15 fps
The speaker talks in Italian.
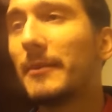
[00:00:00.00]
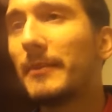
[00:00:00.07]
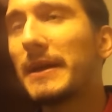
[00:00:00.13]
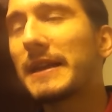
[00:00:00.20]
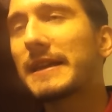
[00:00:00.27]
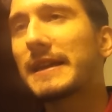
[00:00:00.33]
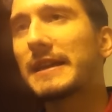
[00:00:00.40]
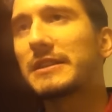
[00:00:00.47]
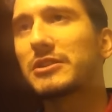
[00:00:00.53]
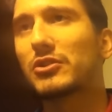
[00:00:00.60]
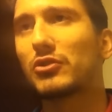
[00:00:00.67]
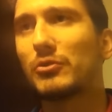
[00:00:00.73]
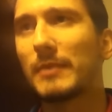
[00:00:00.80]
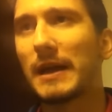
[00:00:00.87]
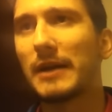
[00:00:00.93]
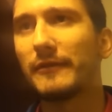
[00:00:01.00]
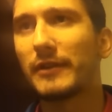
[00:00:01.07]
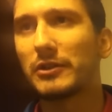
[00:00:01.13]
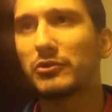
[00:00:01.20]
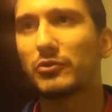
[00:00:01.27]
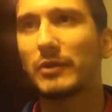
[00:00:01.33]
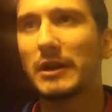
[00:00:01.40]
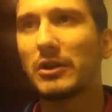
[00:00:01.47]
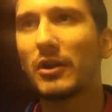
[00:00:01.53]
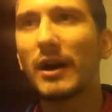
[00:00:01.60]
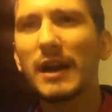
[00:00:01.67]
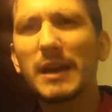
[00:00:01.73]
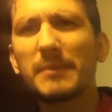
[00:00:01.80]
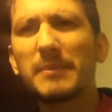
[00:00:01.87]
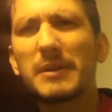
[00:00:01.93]
Perché secondo me hanno fatto quello?
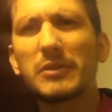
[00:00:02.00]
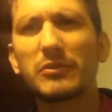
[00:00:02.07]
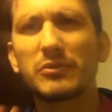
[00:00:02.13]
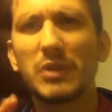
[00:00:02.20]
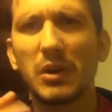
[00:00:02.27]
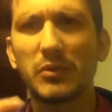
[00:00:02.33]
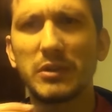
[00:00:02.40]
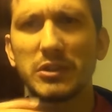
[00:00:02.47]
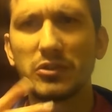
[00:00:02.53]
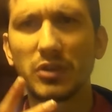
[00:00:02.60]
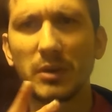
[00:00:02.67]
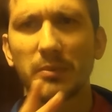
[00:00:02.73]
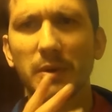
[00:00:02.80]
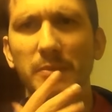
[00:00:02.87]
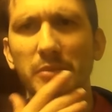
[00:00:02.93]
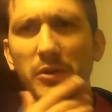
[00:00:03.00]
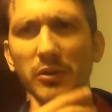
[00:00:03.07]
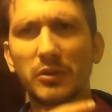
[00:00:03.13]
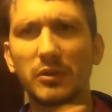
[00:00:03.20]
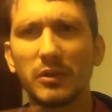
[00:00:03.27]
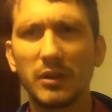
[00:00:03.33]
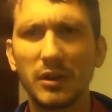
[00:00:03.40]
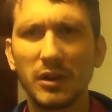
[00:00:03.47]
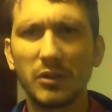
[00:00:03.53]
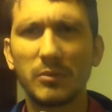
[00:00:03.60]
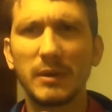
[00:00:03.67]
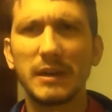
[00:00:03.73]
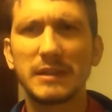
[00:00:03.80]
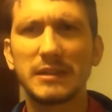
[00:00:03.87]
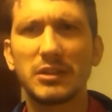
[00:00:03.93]
Anche per una questione proprio,
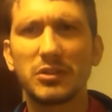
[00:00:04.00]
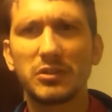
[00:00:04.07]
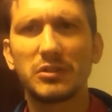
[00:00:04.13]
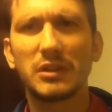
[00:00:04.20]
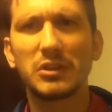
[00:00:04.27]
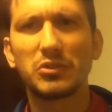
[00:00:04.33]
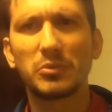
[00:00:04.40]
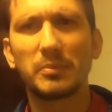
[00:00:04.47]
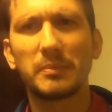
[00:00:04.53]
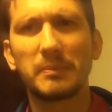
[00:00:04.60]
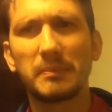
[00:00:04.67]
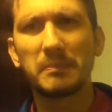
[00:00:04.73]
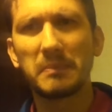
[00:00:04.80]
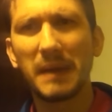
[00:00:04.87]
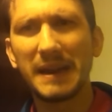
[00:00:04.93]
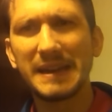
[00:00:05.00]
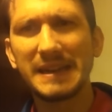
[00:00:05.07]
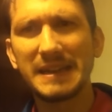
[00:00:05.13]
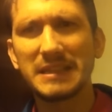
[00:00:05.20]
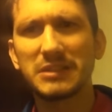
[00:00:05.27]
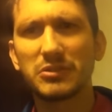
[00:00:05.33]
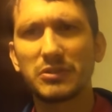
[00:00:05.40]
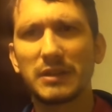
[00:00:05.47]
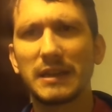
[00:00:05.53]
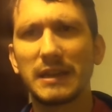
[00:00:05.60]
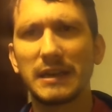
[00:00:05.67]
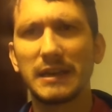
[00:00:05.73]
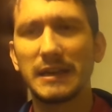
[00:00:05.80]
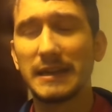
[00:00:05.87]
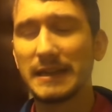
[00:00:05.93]
come è stato detto all'inizio
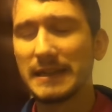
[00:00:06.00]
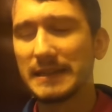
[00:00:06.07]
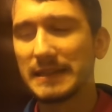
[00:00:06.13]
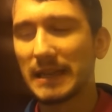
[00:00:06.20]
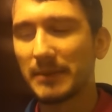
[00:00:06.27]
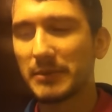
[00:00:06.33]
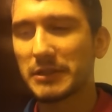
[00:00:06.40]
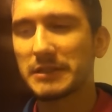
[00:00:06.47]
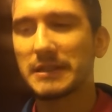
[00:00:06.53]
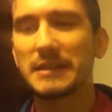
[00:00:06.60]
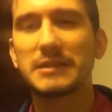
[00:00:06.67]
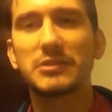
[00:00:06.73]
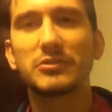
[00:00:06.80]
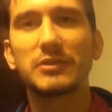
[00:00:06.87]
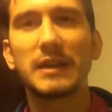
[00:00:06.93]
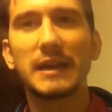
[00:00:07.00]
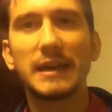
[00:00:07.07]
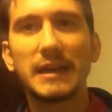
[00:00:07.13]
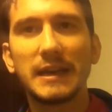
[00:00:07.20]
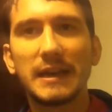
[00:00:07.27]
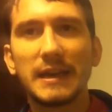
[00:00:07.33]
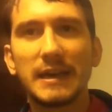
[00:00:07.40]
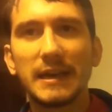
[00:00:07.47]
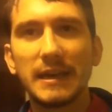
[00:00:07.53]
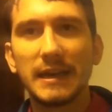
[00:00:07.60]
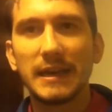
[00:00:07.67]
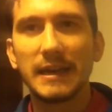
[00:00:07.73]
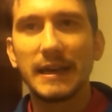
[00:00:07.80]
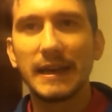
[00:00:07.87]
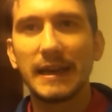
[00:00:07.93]
della, della presentazione,
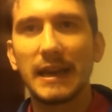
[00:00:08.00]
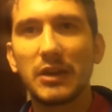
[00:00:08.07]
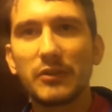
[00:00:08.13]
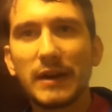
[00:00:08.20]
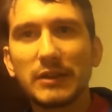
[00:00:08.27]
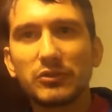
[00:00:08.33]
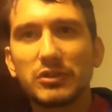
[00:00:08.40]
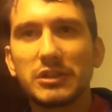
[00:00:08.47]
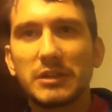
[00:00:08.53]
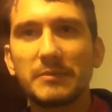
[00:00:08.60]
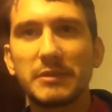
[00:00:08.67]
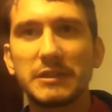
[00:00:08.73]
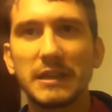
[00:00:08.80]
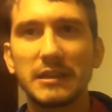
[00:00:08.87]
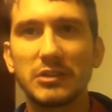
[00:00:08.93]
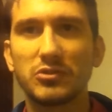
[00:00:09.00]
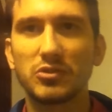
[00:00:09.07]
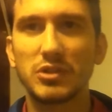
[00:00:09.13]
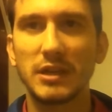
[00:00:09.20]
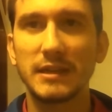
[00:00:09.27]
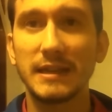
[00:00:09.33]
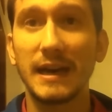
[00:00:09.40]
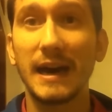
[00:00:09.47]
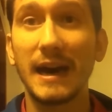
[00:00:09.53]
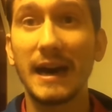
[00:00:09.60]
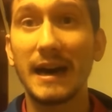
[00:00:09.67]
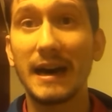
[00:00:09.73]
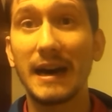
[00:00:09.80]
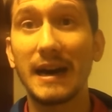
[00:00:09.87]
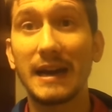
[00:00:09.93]
che la Juventus è sempre stata associata
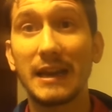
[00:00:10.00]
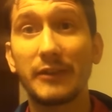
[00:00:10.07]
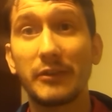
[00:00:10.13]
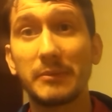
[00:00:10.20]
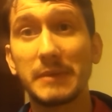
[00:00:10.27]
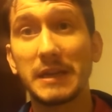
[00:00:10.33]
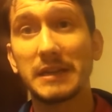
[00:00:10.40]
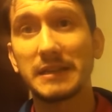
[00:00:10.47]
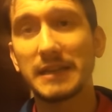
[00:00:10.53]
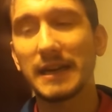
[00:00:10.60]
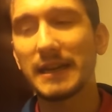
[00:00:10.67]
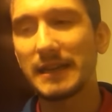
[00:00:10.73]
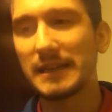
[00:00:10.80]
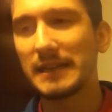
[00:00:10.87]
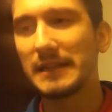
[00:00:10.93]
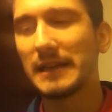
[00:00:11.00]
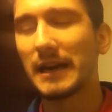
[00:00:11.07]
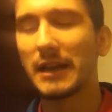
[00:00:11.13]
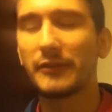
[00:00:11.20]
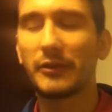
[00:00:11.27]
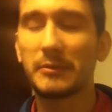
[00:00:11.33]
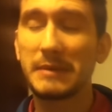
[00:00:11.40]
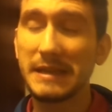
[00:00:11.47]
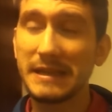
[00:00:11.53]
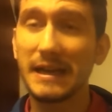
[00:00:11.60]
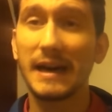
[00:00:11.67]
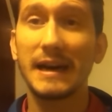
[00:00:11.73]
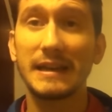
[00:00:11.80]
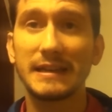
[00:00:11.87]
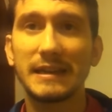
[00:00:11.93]
a, alla famiglia Agnelli, alla
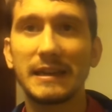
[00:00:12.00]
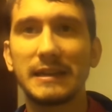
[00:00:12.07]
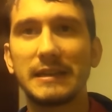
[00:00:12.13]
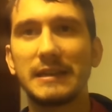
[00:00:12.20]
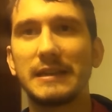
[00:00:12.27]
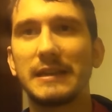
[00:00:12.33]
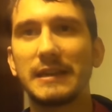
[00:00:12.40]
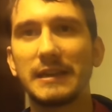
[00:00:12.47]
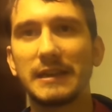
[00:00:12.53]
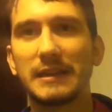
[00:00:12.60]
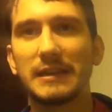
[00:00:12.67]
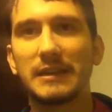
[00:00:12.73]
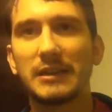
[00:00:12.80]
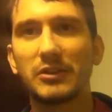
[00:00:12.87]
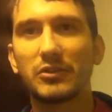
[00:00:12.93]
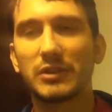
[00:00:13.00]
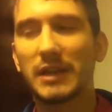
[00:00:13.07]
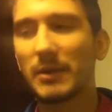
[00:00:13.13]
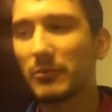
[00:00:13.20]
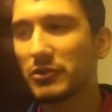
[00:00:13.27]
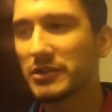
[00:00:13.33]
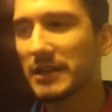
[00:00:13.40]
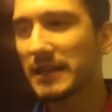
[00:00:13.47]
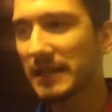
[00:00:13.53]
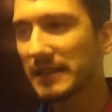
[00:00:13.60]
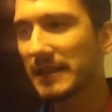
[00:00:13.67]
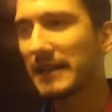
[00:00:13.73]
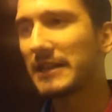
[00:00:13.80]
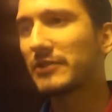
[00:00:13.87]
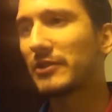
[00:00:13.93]
famiglia Agnelli. E ricordiamo Gianni
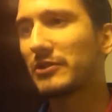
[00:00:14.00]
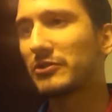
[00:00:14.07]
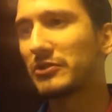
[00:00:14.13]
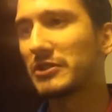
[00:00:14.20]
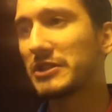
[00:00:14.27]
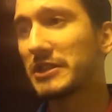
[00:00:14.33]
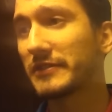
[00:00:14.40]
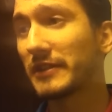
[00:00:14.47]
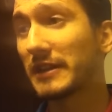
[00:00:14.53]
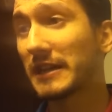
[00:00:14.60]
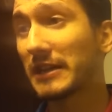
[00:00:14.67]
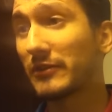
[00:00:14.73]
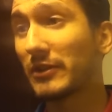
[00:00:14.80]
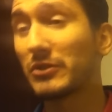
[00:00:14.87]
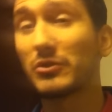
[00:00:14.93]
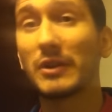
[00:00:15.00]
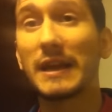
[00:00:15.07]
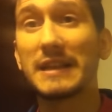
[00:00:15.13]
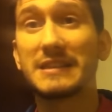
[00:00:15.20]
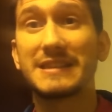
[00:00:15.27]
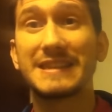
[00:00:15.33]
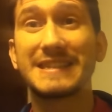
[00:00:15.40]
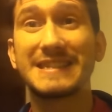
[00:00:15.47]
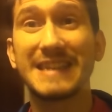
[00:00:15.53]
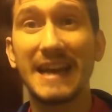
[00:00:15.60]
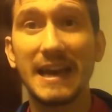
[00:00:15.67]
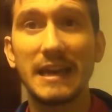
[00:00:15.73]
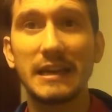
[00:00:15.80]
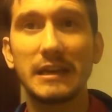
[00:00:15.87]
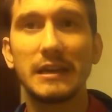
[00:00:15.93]
Agnelli quando diceva che quando legge
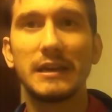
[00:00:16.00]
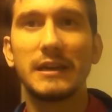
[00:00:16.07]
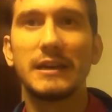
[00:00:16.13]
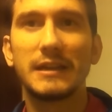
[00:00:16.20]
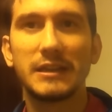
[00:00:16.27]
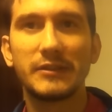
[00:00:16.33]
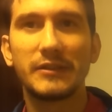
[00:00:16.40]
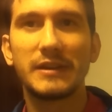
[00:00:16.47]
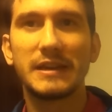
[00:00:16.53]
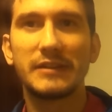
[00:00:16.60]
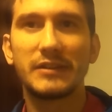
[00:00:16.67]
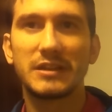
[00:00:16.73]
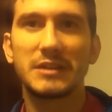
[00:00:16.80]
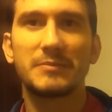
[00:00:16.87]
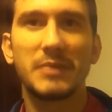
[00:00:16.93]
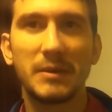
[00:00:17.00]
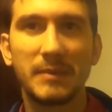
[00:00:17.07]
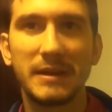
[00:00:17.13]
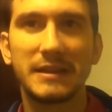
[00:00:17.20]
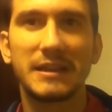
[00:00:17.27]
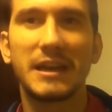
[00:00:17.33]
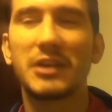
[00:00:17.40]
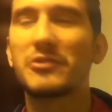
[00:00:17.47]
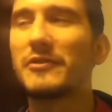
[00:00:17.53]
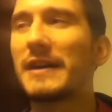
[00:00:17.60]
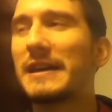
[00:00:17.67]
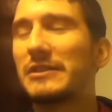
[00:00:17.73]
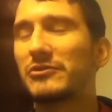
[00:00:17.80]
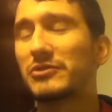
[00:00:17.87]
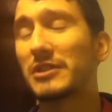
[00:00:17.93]
Jay gli veniva sempre in mente la
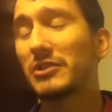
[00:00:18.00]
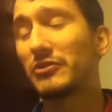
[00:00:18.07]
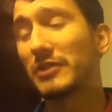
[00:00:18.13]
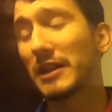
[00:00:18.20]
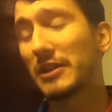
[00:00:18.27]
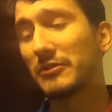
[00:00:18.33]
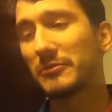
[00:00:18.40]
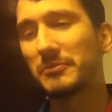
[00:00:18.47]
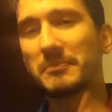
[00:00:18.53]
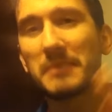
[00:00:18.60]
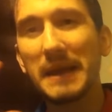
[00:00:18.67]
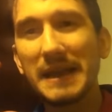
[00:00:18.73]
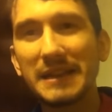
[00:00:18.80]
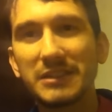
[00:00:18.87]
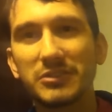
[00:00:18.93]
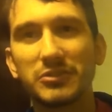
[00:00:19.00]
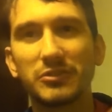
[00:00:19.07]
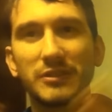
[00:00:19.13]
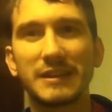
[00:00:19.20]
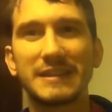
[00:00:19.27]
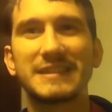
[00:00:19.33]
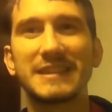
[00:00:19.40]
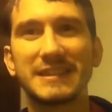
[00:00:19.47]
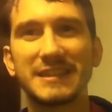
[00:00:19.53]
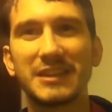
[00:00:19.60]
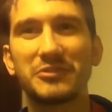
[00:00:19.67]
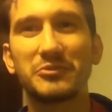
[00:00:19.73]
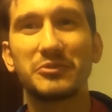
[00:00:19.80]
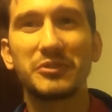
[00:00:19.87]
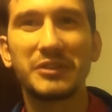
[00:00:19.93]
Juventus. Allora non penso che sia
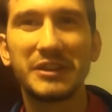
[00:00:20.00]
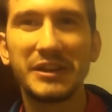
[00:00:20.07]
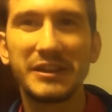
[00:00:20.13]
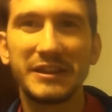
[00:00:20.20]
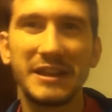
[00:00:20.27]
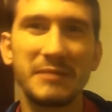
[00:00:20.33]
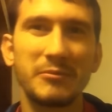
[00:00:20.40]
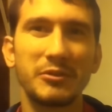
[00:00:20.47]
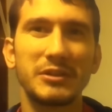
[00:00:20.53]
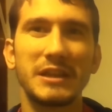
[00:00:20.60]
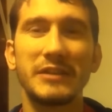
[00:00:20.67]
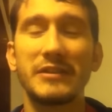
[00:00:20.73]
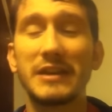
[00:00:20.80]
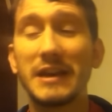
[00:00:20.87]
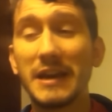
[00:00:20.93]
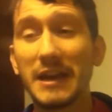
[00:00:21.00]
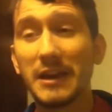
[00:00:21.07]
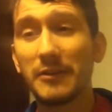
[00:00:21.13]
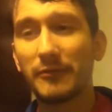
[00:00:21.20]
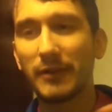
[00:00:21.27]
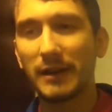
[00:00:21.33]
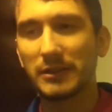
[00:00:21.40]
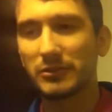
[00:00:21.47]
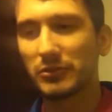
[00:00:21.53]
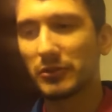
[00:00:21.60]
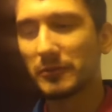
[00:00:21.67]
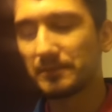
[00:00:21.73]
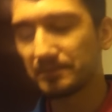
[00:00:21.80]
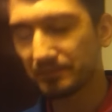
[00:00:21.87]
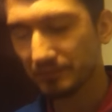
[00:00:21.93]
stato uno dei motivi
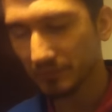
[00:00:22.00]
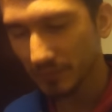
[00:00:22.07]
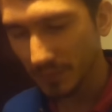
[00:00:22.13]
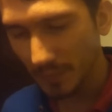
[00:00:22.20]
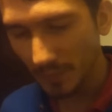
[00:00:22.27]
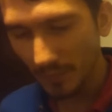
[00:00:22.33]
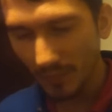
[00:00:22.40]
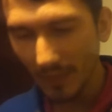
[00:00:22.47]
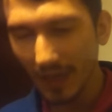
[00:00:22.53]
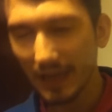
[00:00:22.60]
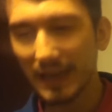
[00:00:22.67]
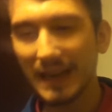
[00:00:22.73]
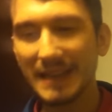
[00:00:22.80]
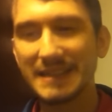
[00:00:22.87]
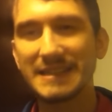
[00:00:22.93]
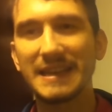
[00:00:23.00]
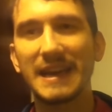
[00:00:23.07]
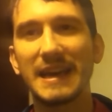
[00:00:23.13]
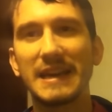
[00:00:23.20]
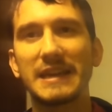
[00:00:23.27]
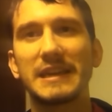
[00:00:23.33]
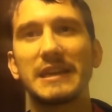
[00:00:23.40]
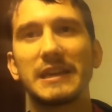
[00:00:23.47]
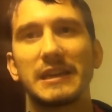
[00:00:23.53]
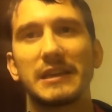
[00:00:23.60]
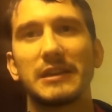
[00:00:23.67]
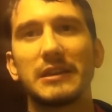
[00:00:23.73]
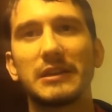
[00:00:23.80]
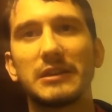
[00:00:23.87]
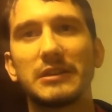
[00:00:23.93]
fatto eh, la
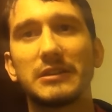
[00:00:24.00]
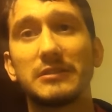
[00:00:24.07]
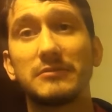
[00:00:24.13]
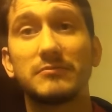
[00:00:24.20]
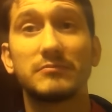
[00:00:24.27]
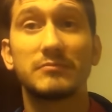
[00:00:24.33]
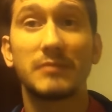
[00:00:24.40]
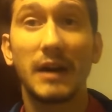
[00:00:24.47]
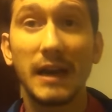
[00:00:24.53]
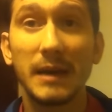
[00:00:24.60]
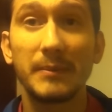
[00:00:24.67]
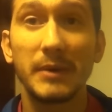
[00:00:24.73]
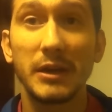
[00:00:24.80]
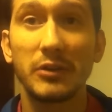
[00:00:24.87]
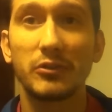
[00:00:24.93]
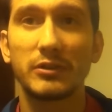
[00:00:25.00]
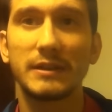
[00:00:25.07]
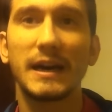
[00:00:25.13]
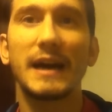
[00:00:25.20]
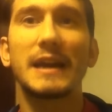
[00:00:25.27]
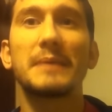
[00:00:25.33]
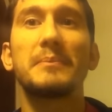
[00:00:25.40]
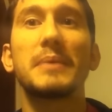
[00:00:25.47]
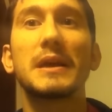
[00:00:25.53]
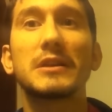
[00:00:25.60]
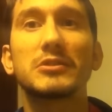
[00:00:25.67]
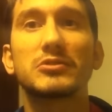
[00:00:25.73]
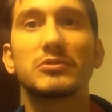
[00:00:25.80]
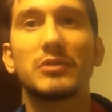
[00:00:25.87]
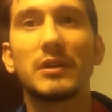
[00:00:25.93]
Jay anche per ricordare,
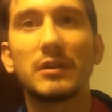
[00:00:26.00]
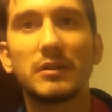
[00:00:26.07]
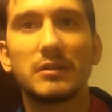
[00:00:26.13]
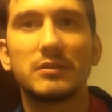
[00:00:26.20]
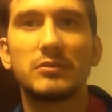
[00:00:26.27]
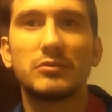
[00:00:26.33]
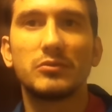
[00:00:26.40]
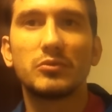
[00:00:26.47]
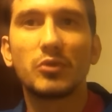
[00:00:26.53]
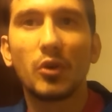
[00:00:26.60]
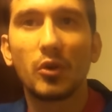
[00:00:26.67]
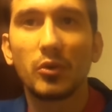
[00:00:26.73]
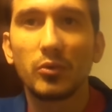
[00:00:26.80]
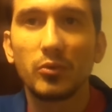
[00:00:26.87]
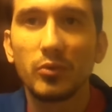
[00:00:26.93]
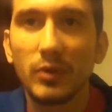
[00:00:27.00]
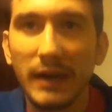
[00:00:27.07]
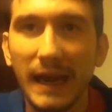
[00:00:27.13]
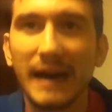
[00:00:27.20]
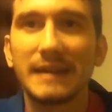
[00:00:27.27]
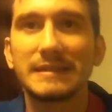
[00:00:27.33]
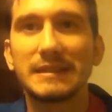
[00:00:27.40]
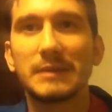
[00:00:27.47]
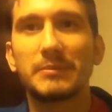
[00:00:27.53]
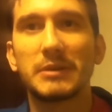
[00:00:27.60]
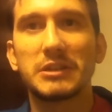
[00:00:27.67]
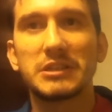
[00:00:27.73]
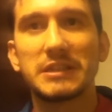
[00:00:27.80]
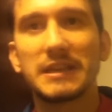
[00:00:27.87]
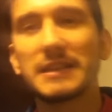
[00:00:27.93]
penso, eh, uno, un grande
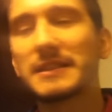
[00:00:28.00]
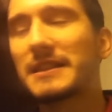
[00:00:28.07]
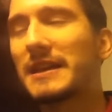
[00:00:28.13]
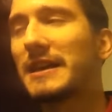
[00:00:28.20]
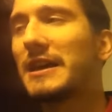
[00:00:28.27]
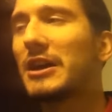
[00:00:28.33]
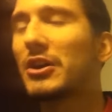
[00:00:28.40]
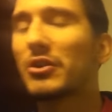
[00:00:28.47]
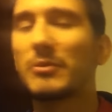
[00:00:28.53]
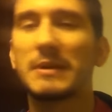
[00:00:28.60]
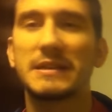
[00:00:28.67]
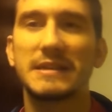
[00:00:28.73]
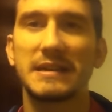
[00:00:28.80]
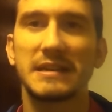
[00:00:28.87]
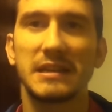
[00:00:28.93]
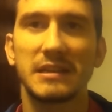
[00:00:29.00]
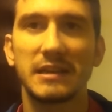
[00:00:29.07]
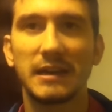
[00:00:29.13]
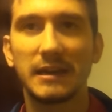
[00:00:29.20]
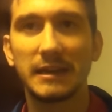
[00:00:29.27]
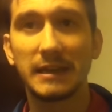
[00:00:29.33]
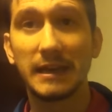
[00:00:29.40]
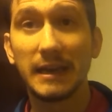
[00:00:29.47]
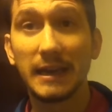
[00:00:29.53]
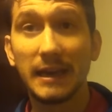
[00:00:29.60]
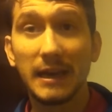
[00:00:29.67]
presidente come Gianni Agnelli.